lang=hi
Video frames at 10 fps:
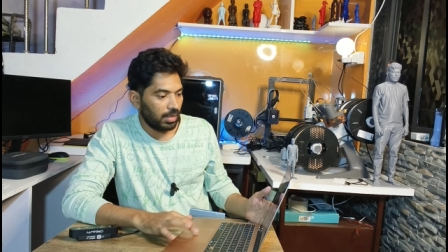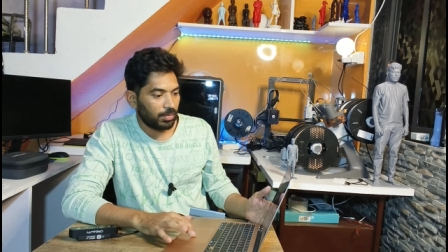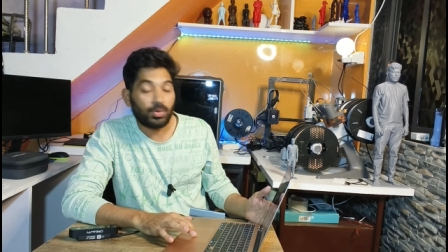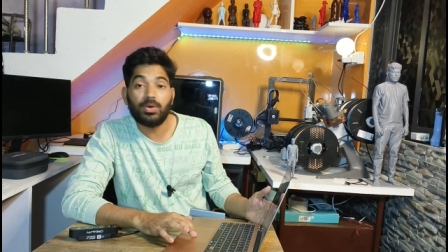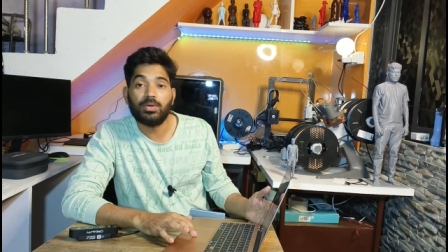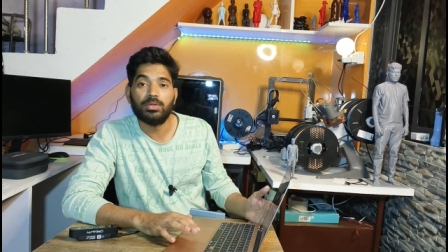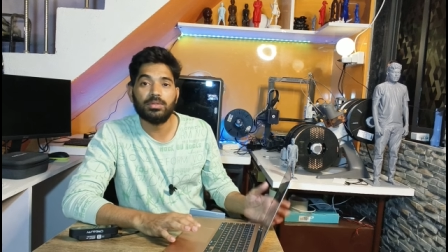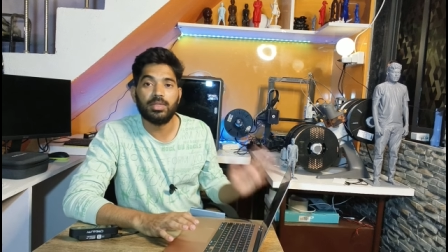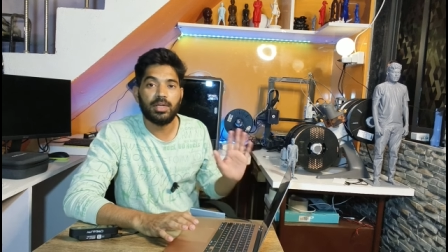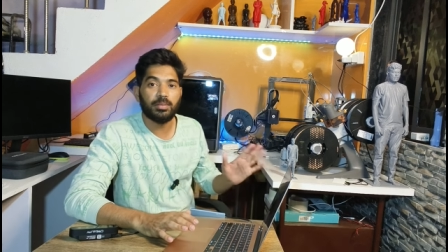आपको
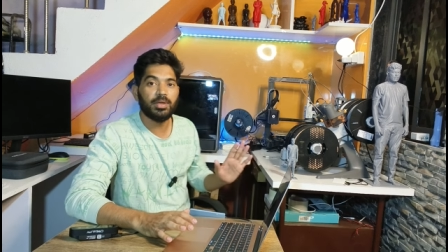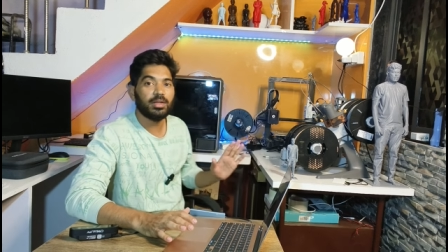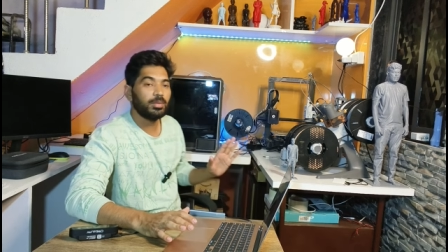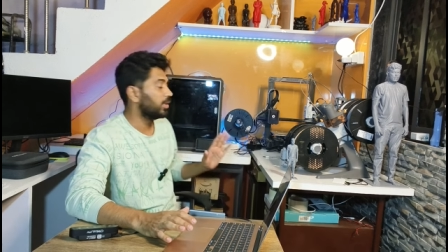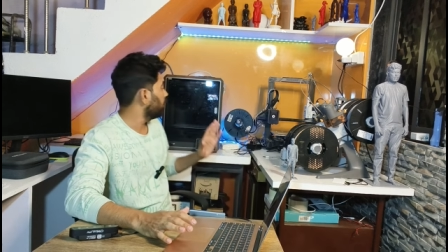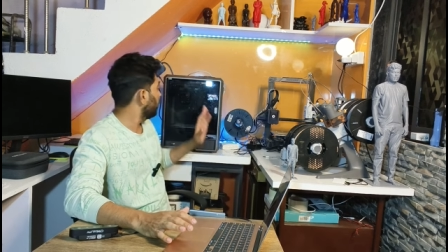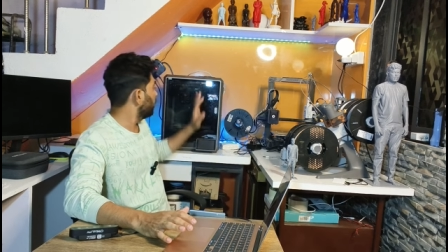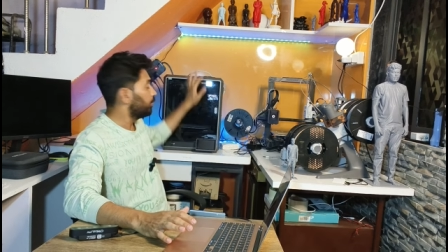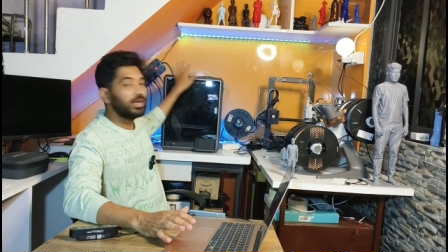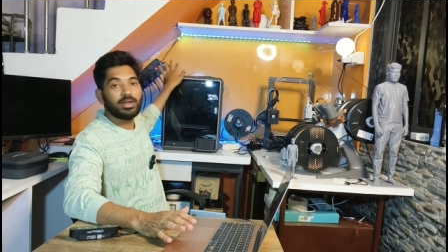थ्री प्रिंटर में
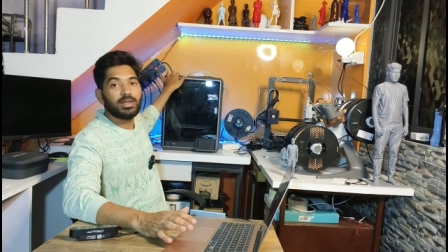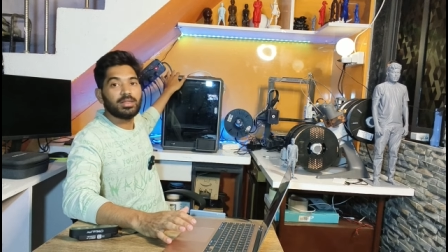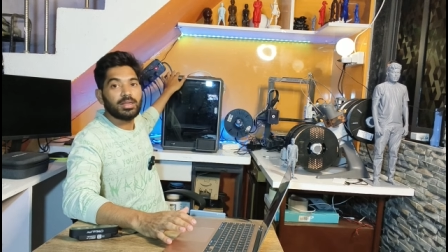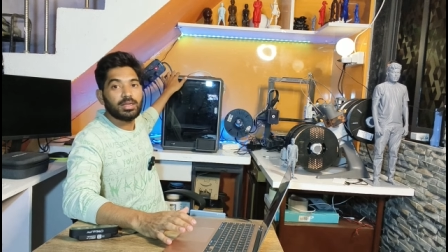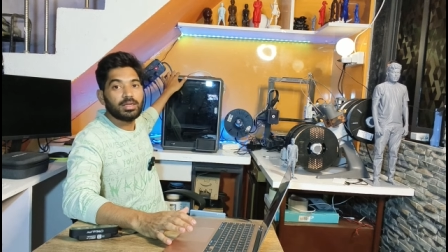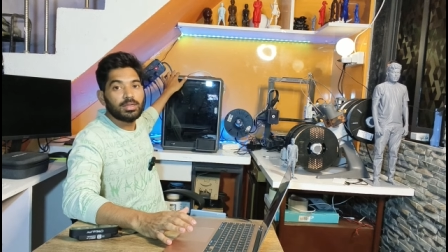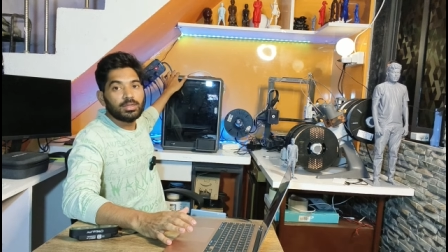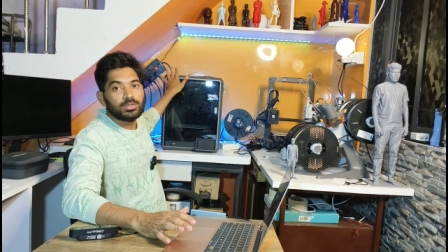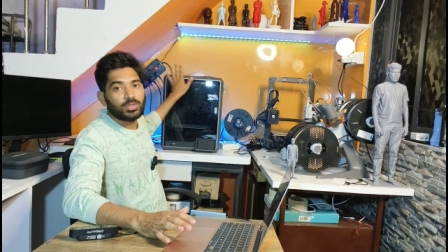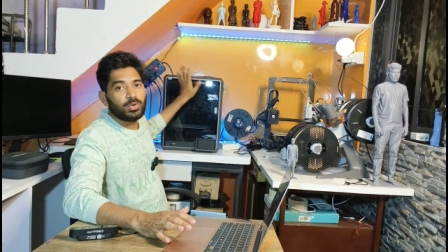प्रिंट करना है
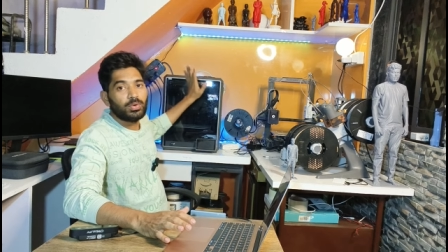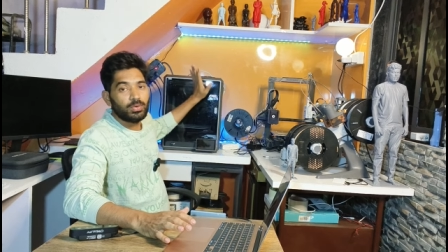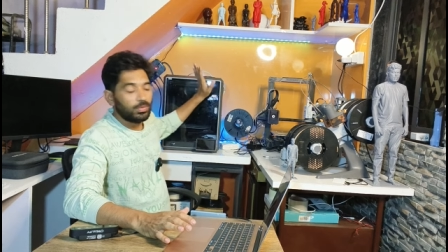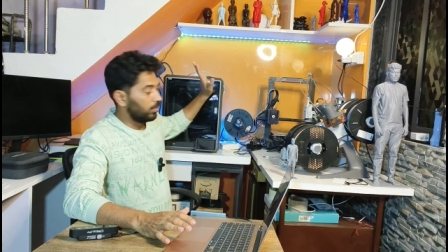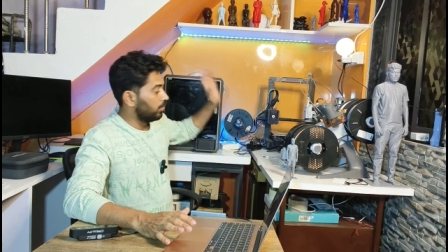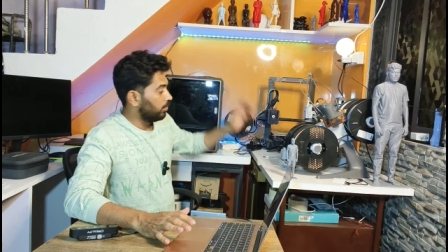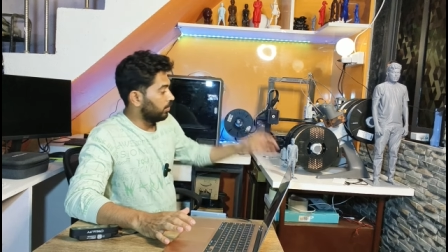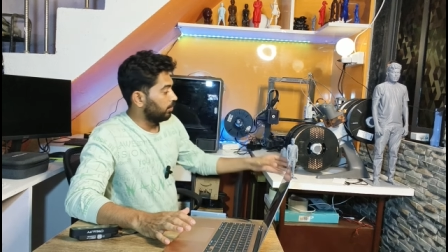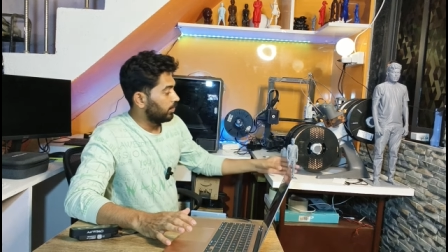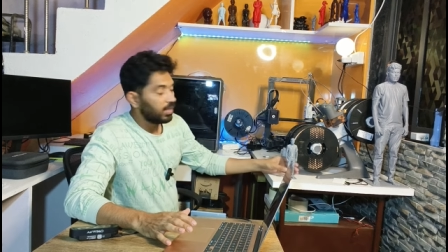तो
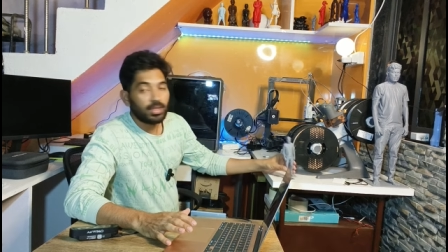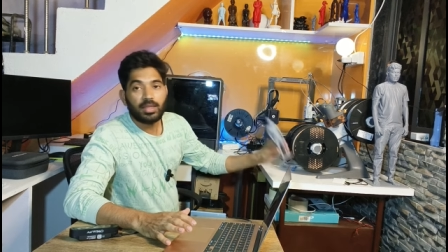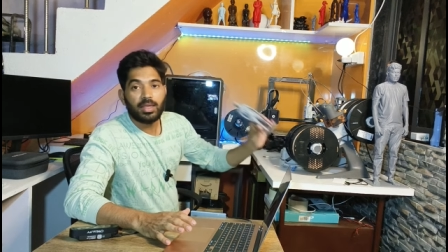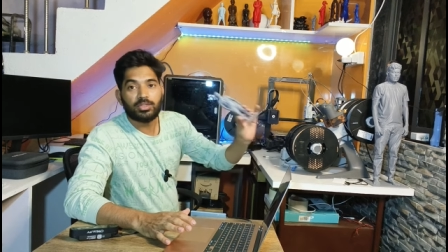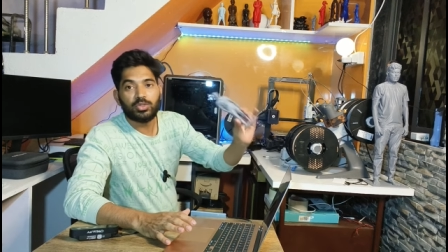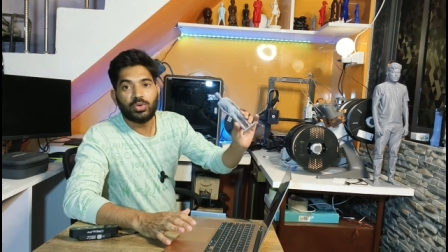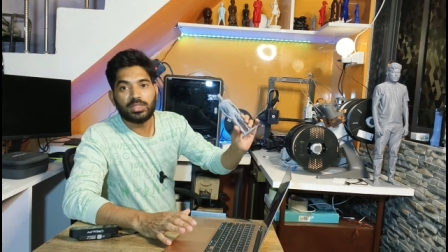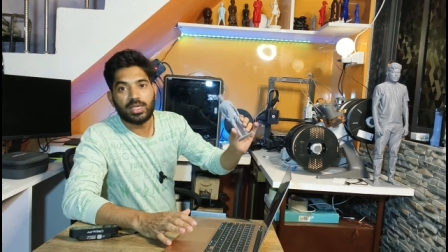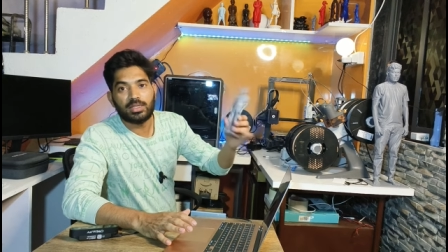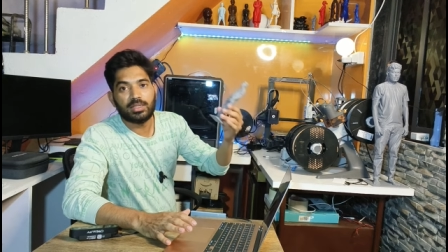ये
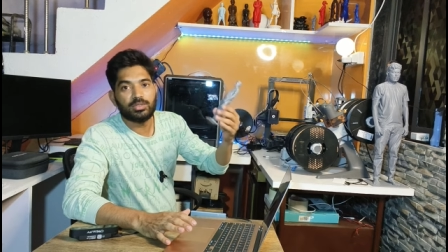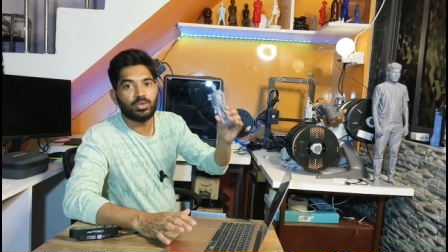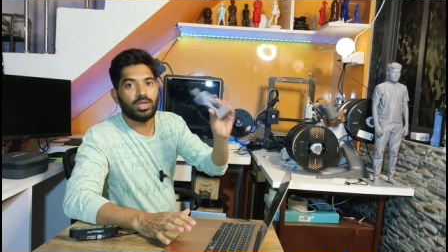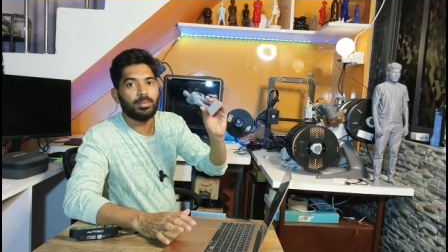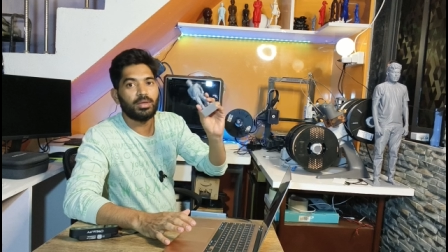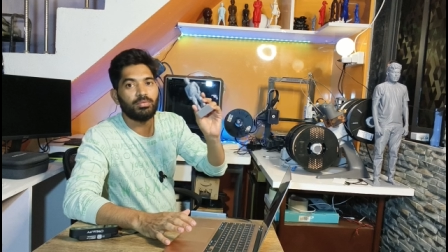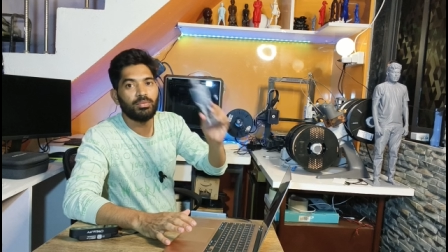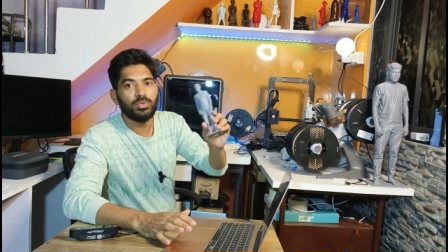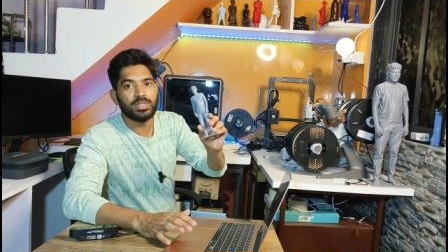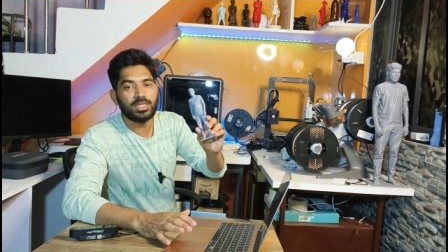छोटी साइज है जो कि आप एक
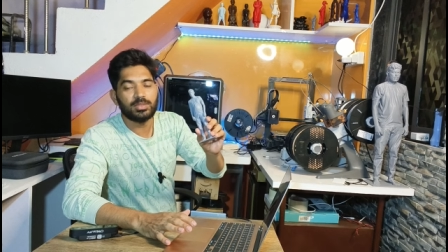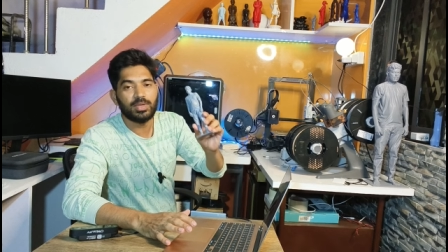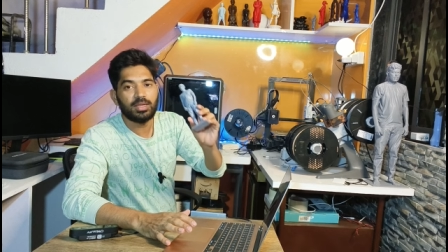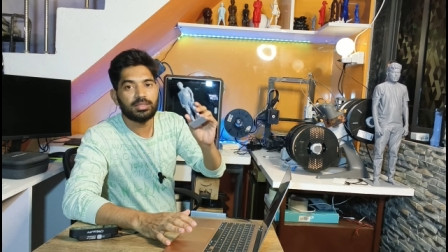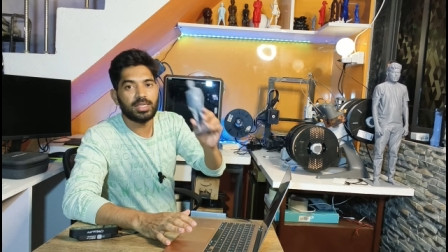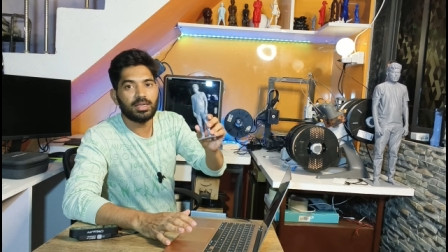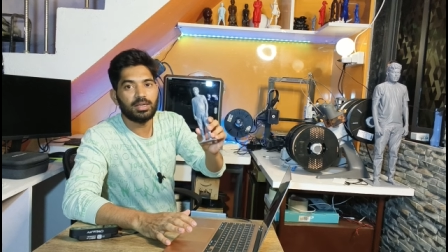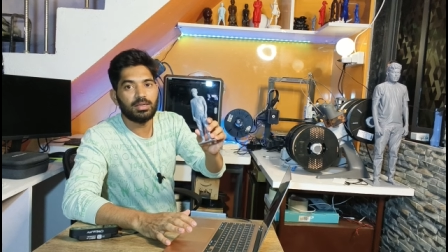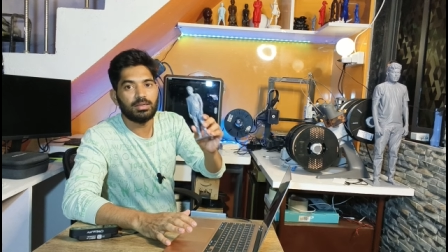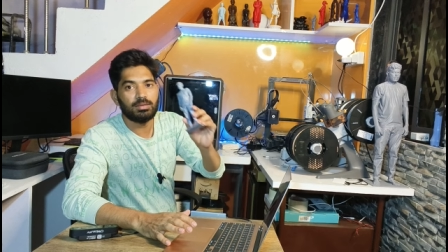फुल साइज में
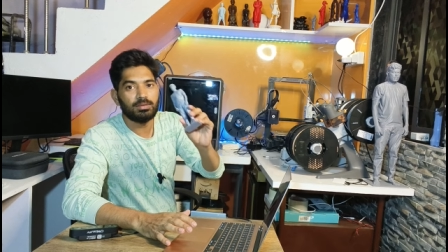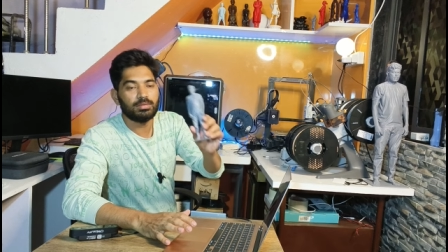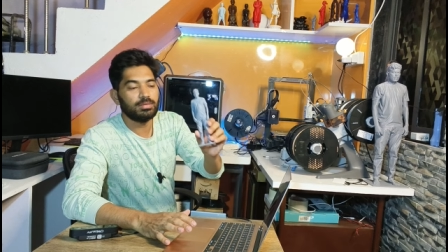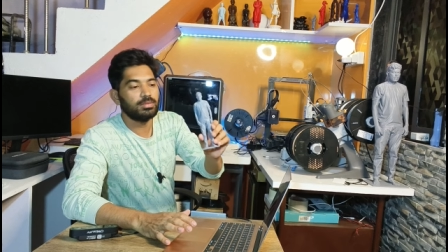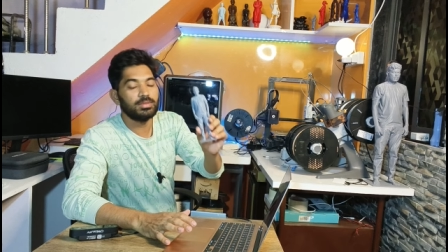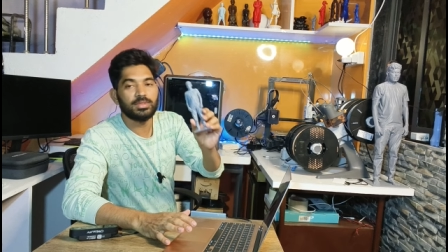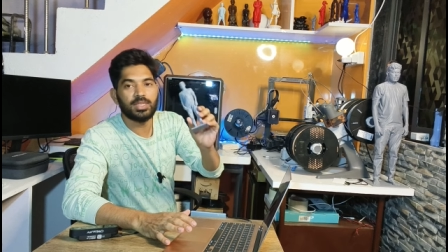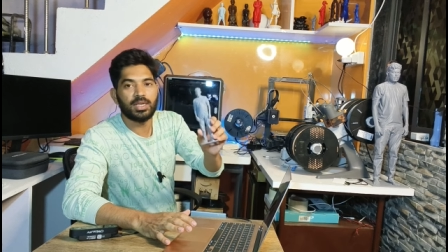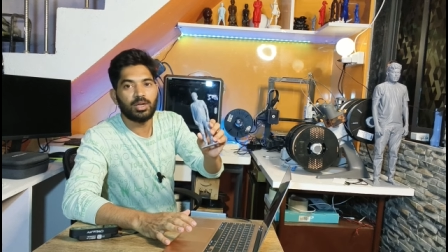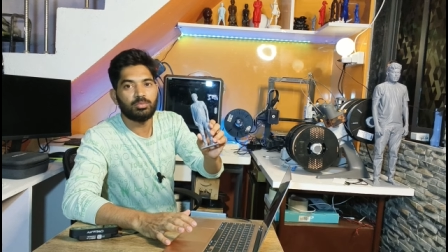सिंगल
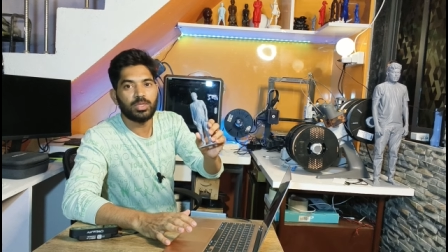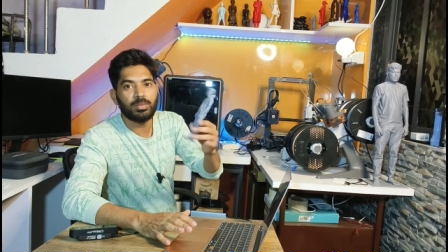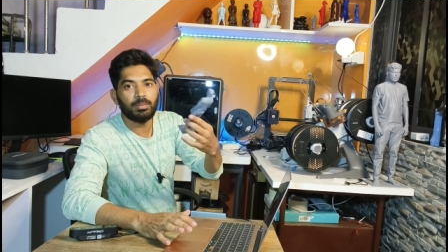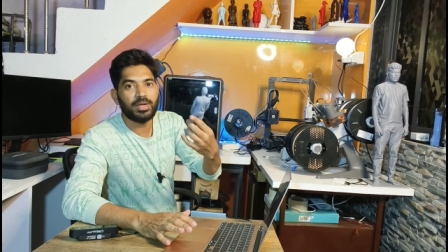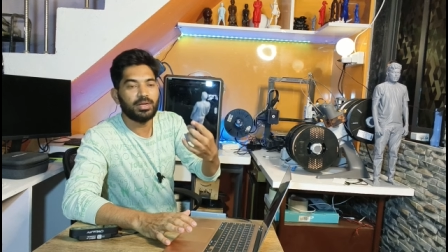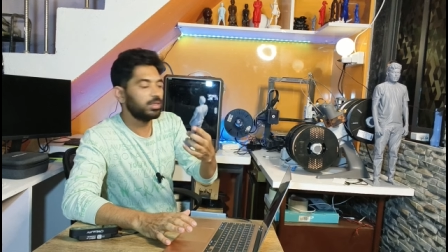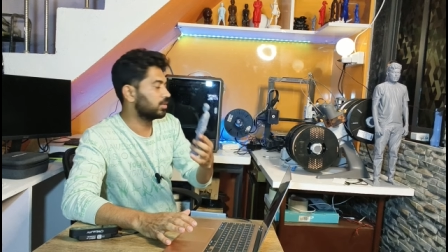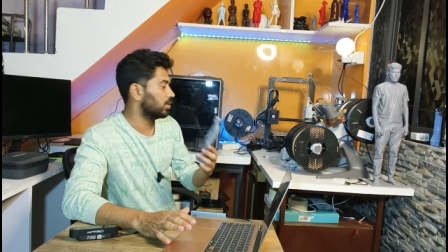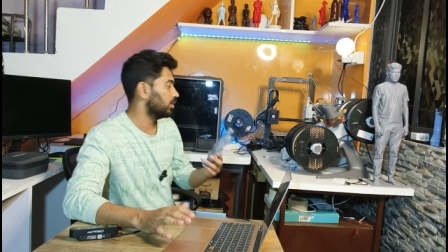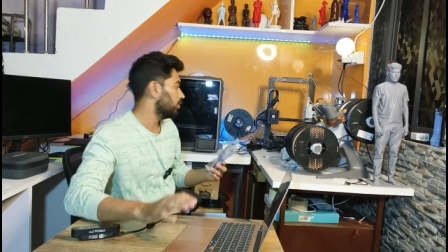सिंगल ऑब्जेक्ट में आप प्रिंट कर
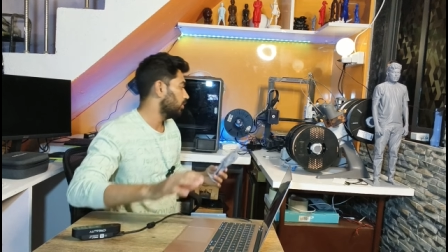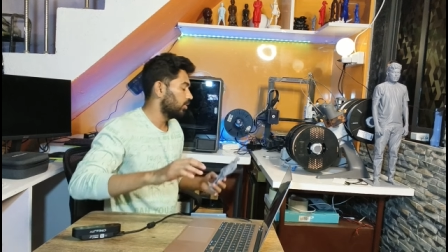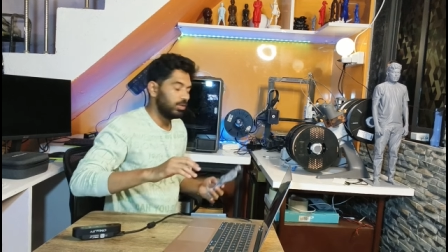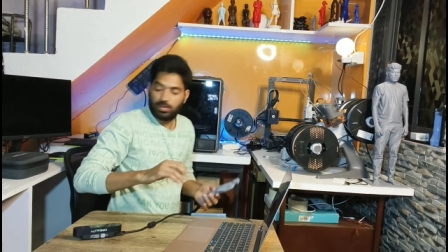सकते हो